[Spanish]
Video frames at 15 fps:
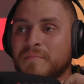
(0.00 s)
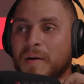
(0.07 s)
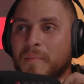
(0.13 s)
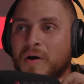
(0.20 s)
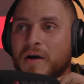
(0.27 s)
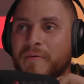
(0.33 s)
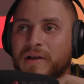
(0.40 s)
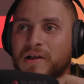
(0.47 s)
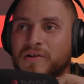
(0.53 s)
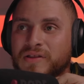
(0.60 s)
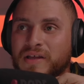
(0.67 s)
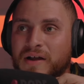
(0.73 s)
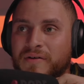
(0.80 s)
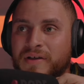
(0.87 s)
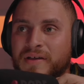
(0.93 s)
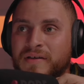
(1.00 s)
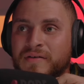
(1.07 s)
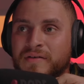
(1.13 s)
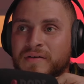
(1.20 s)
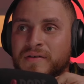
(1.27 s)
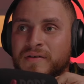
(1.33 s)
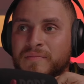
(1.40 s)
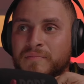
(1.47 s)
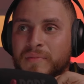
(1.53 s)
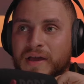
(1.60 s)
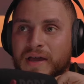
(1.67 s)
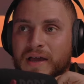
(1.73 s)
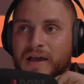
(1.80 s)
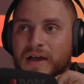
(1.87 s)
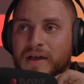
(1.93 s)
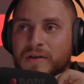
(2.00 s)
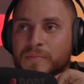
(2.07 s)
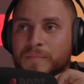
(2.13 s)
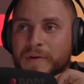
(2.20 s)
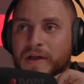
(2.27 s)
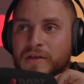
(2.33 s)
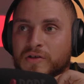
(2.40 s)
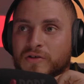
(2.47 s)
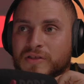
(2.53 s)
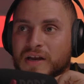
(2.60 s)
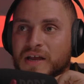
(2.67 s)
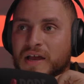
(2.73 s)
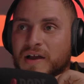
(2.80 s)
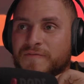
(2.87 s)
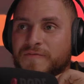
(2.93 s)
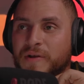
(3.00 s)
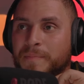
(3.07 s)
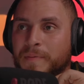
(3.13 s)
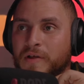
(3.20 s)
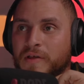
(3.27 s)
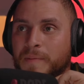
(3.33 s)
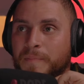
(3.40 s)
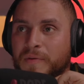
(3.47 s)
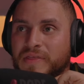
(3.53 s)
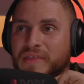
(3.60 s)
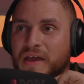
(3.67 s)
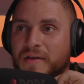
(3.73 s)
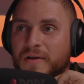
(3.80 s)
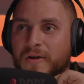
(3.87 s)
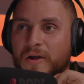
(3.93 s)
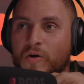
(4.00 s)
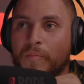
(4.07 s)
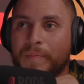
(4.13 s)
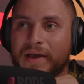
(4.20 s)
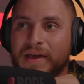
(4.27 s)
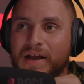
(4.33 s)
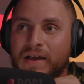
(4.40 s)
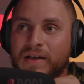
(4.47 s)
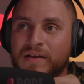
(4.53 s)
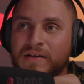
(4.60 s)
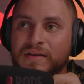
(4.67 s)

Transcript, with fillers: Vamos a verlo otra vez. ¿Ve? Hay un pequeño trigger freeze, pero después de ahí recupera.